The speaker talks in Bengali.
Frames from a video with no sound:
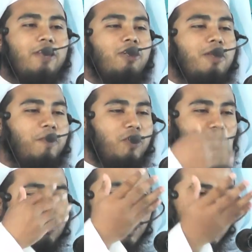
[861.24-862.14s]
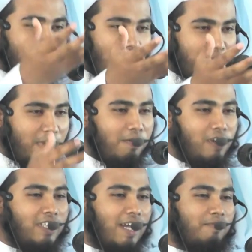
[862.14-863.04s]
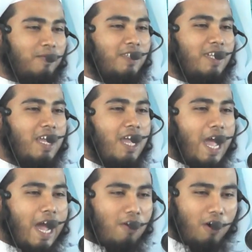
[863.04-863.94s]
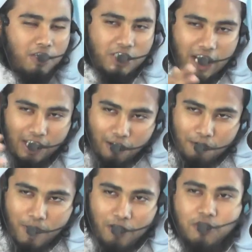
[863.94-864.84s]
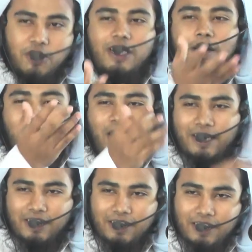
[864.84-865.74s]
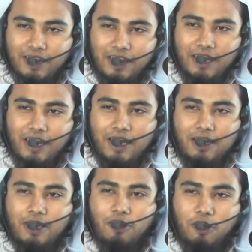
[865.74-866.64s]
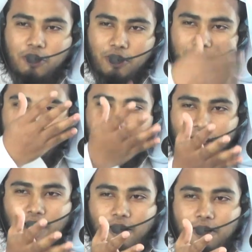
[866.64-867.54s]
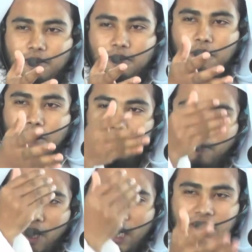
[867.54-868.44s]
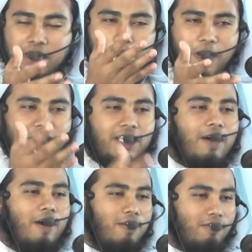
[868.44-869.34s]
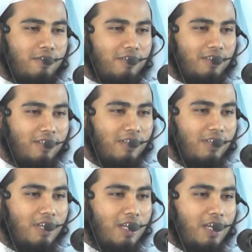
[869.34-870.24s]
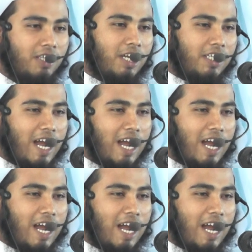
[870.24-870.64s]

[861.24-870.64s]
এতদিন পর্যন্ত এটা শুধু আমরা বলতাম এখন সাধারণ মানুষ এটা বলে যে দর্শককে কি করা হোক প্রকাশ্যে ফাঁসি দেওয়া হোক সেই